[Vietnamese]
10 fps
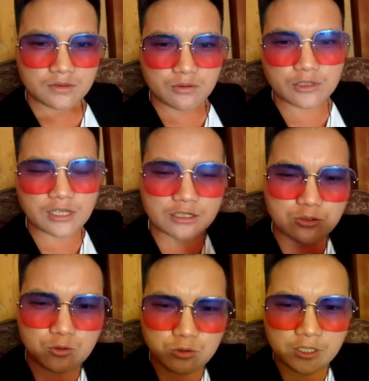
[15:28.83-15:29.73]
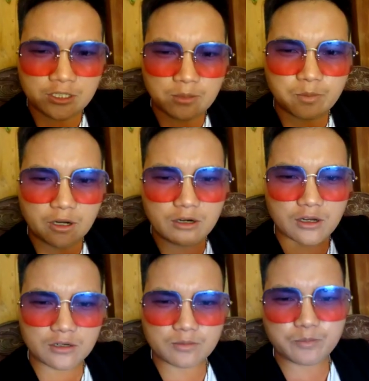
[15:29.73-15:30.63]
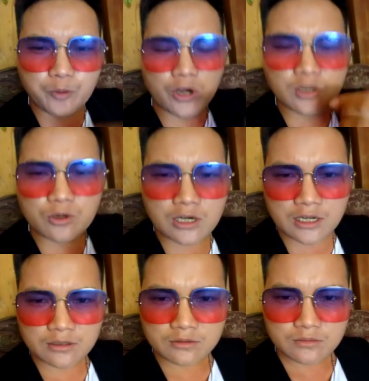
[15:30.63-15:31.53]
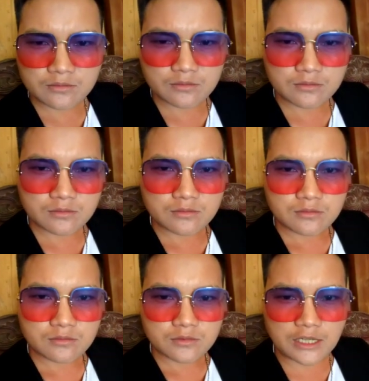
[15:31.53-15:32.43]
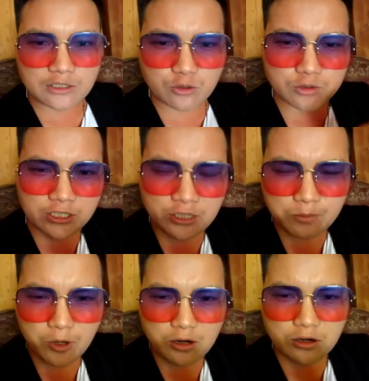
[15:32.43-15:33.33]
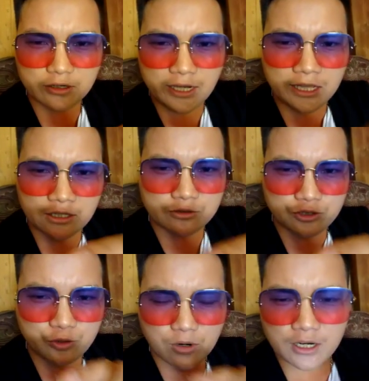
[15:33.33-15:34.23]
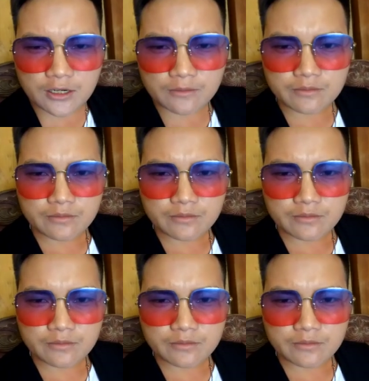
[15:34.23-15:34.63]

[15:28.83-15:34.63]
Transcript: lu sát chú tích chìm lo lo búa lùa này, sát chú tích chìm lo có đen để xuống nè